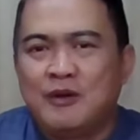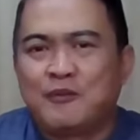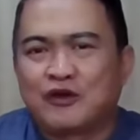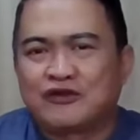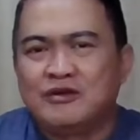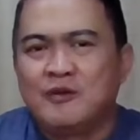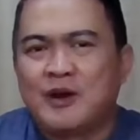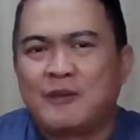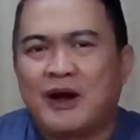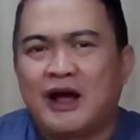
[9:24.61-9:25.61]
memposting
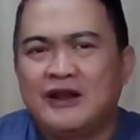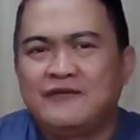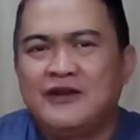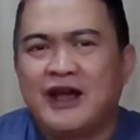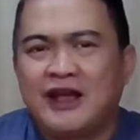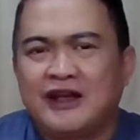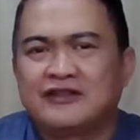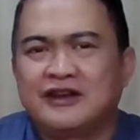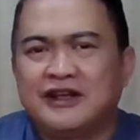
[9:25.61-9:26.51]
beberapa kali via X